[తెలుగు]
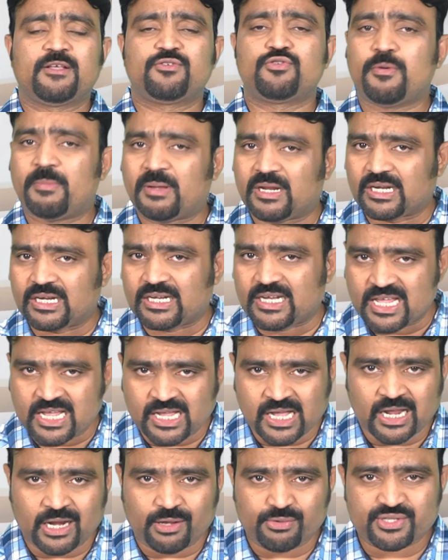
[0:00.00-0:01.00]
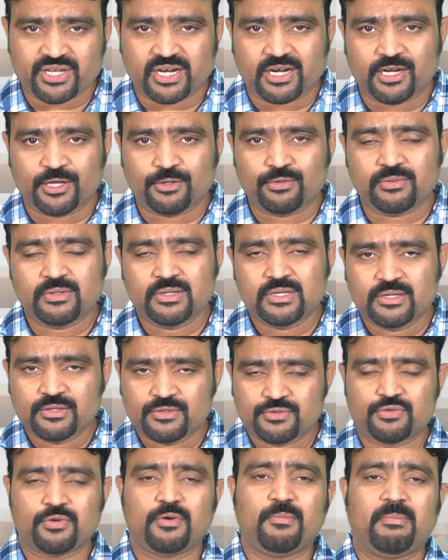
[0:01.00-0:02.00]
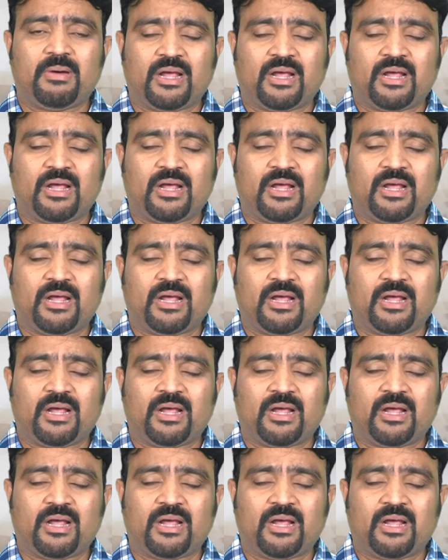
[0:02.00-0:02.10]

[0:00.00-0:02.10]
సో మనకి టీకాలు అవసరం లేదు సో